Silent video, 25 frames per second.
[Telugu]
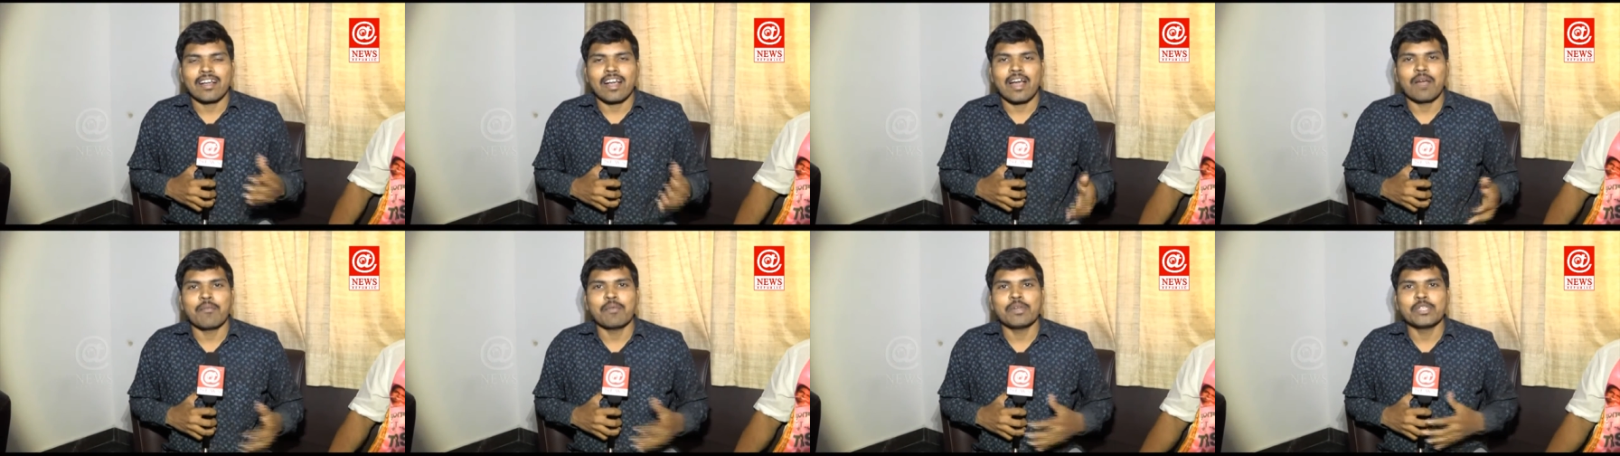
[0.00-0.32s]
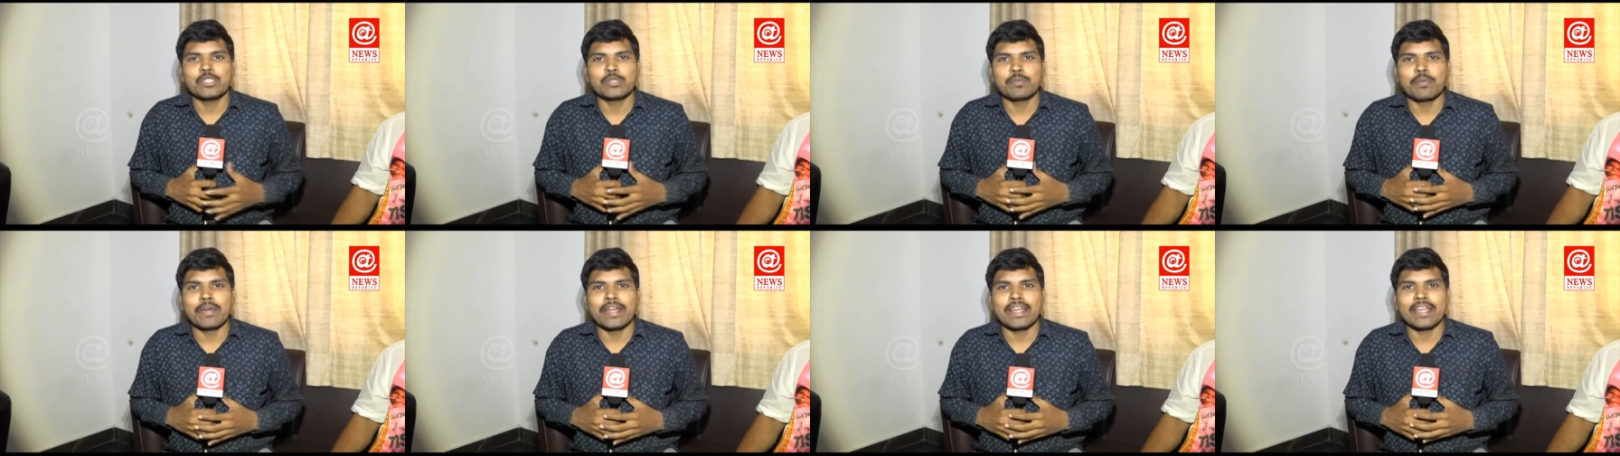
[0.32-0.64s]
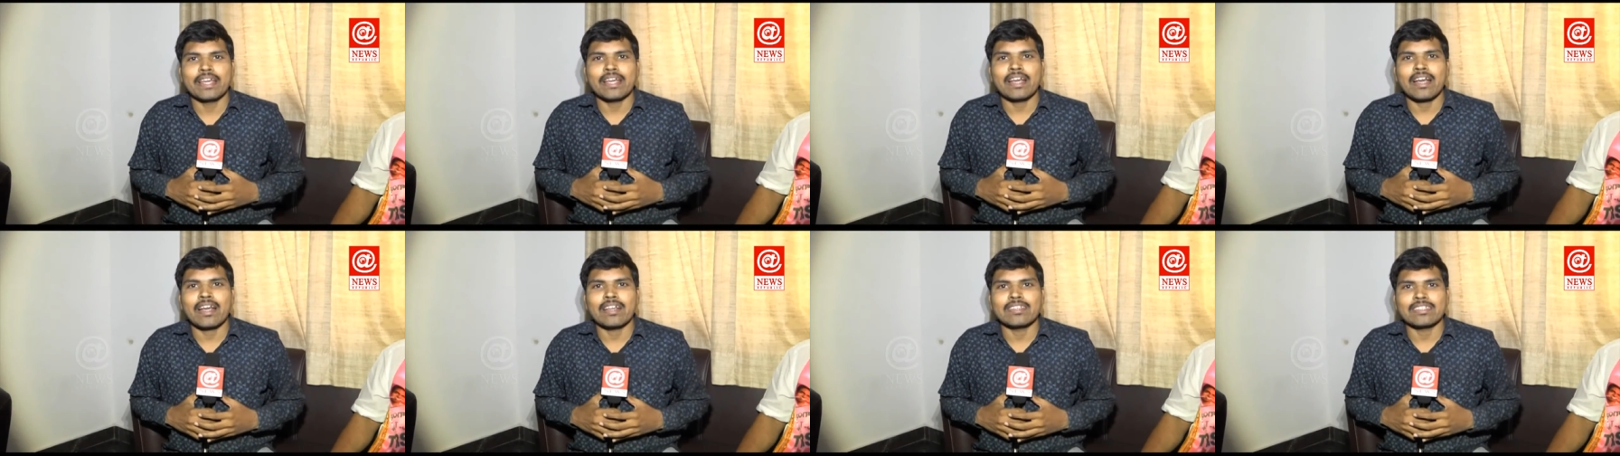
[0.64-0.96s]
కామెంట్స్
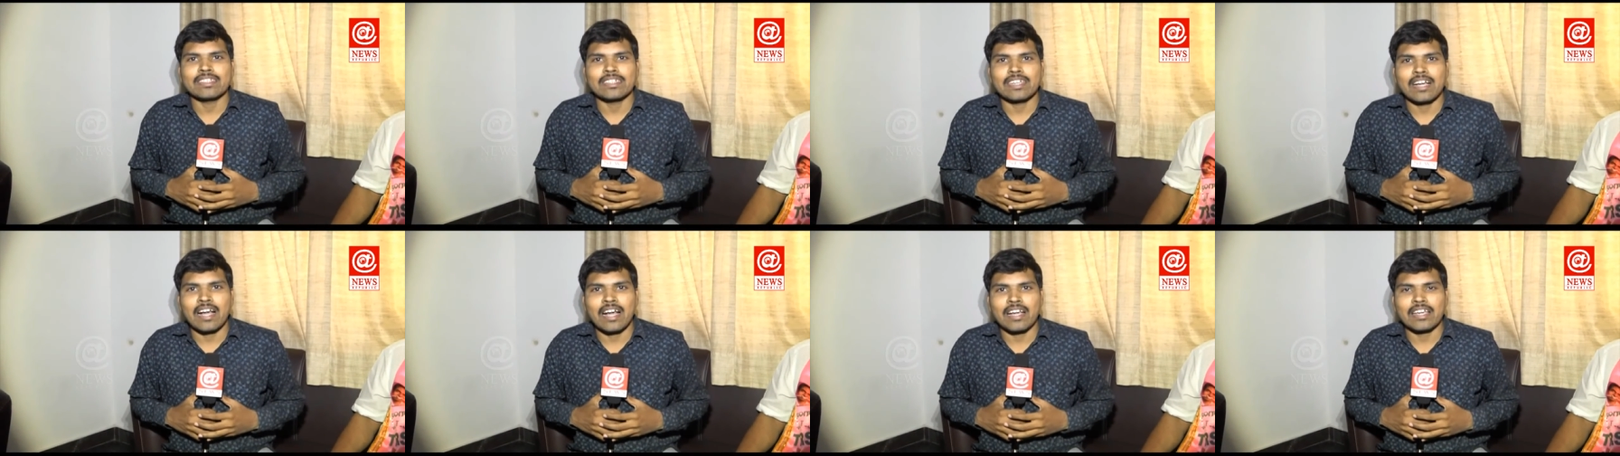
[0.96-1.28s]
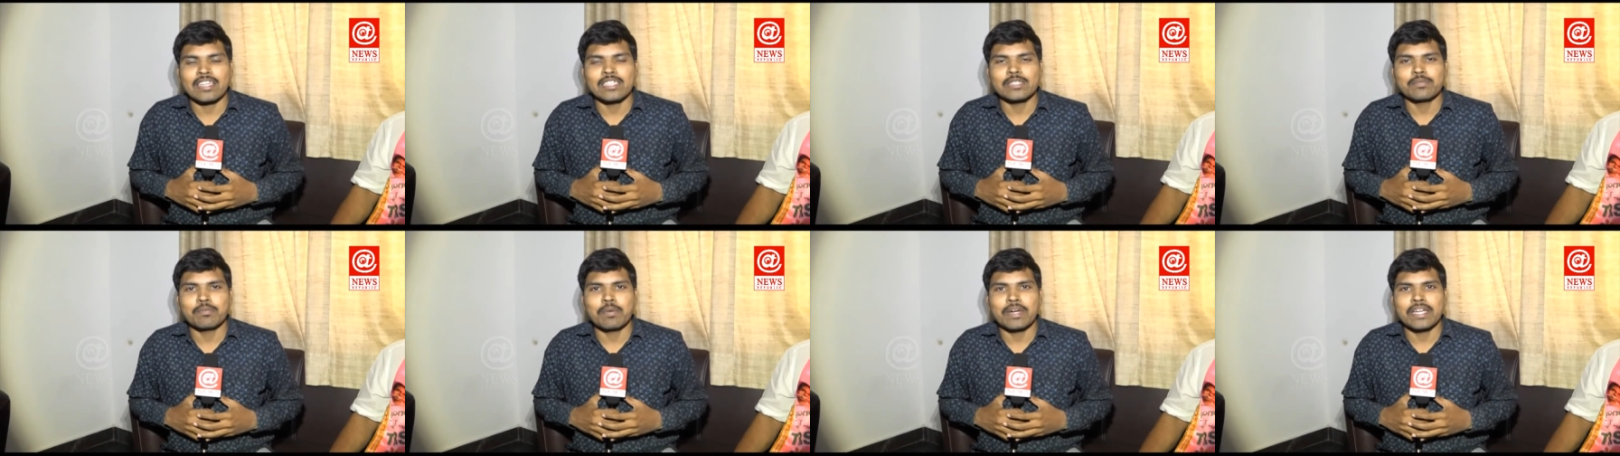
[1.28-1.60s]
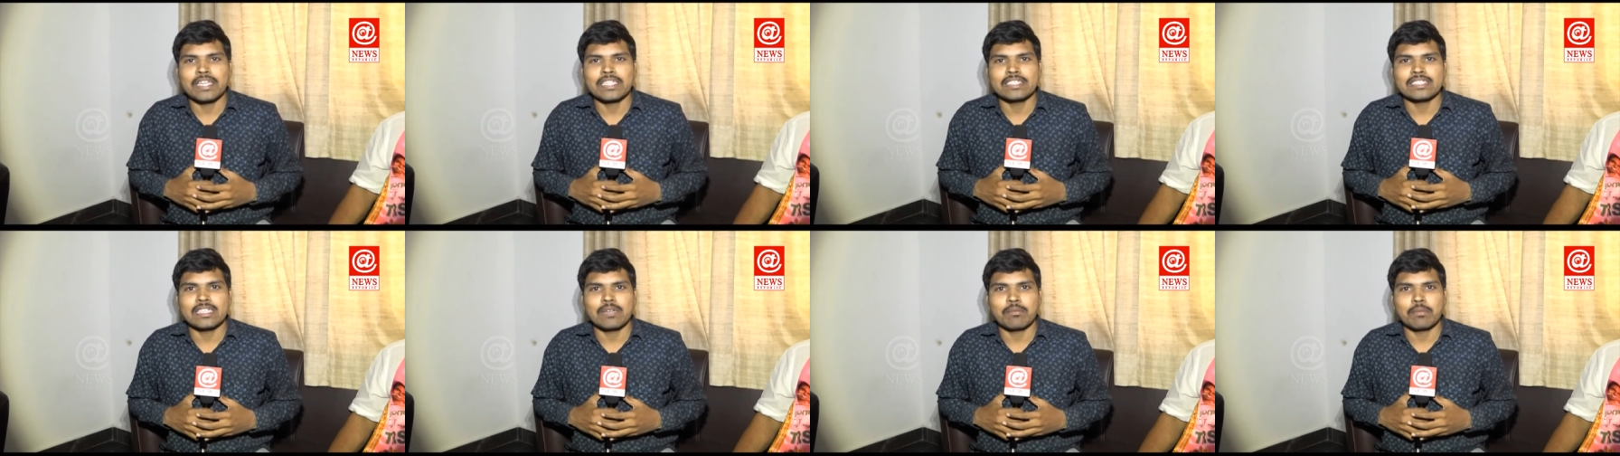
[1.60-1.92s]
పైన కాంగ్రెస్
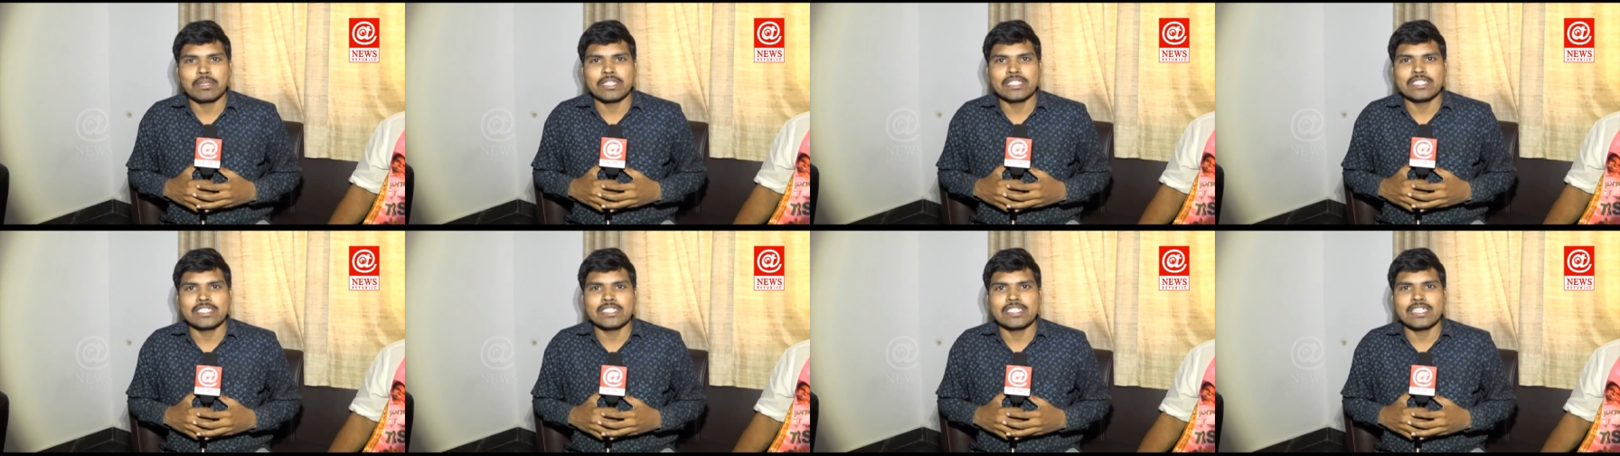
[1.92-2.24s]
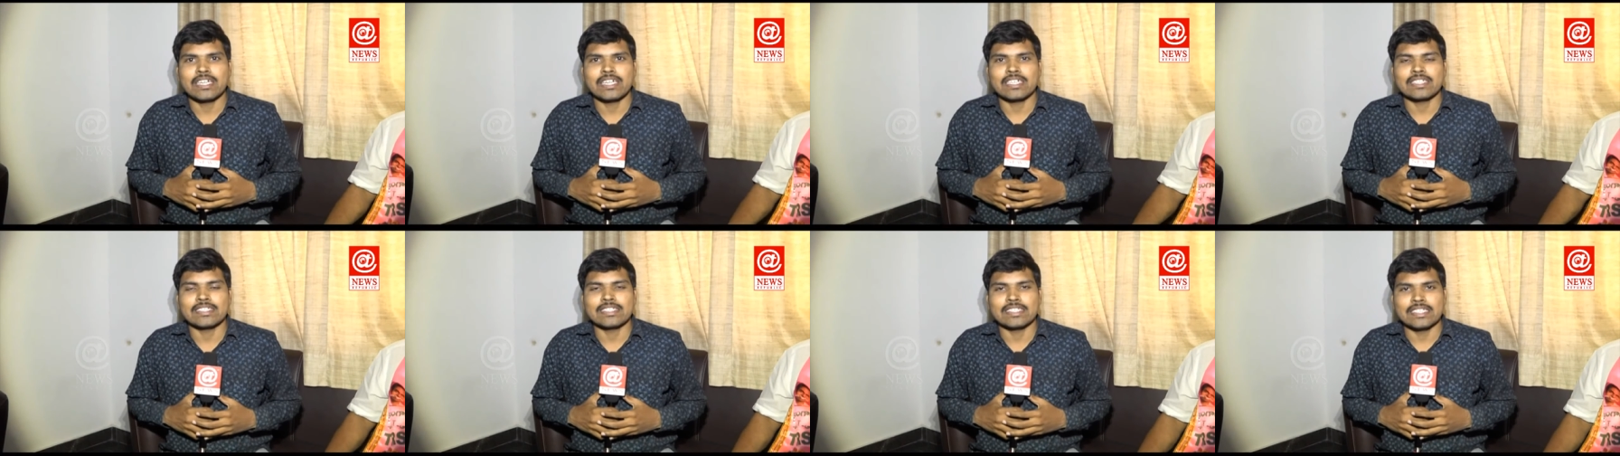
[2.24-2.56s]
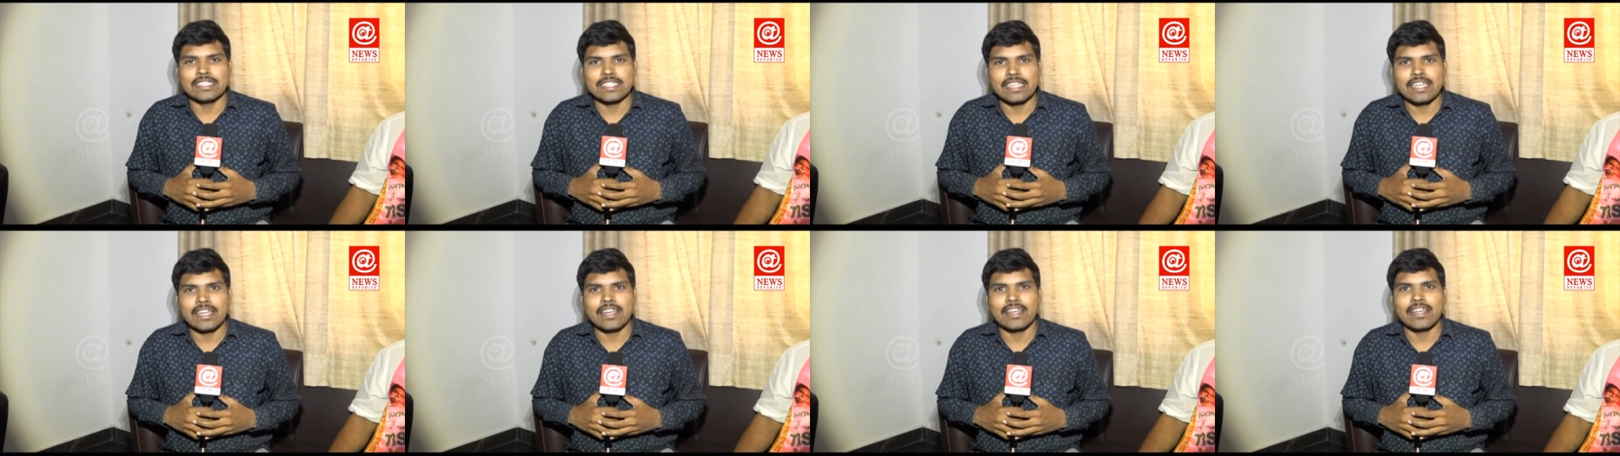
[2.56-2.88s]
పార్టీకి సంబంధించిన
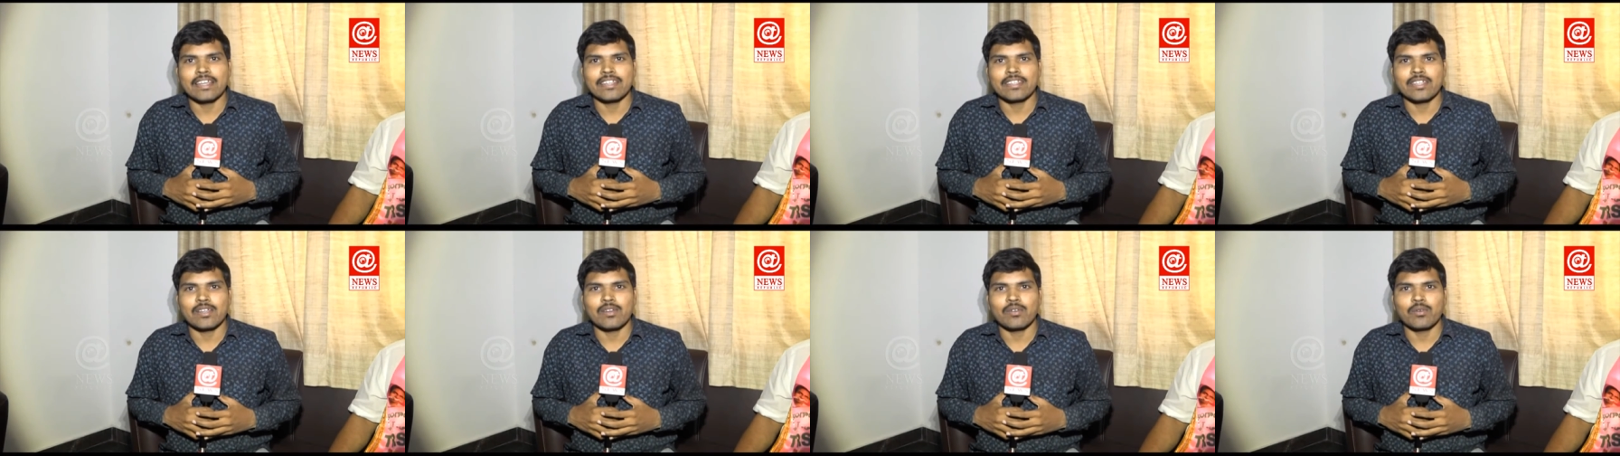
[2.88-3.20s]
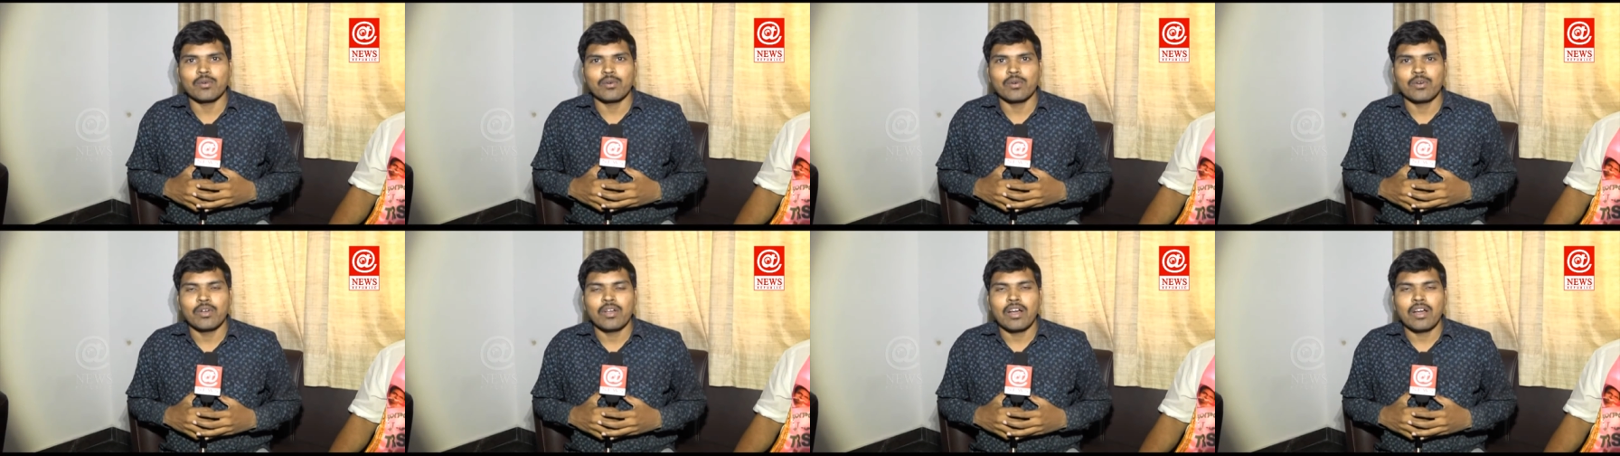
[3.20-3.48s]
సీనియర్ నేతలు